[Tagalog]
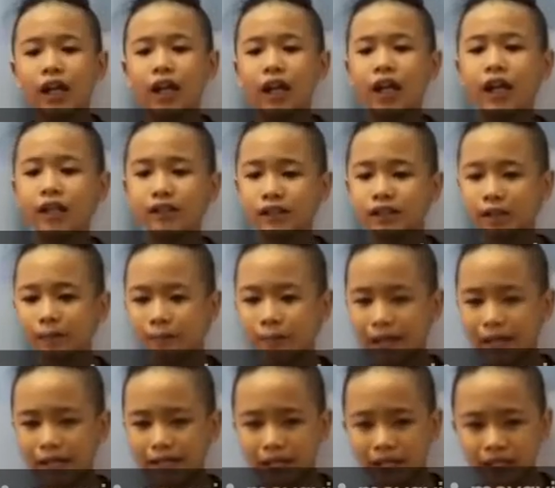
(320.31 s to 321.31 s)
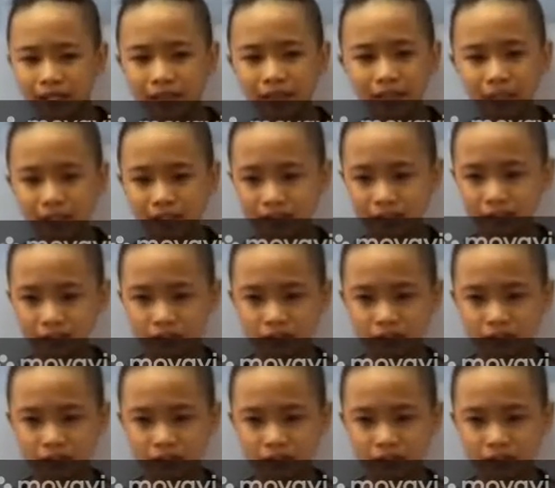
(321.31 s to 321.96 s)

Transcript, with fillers: ang kapakanan ng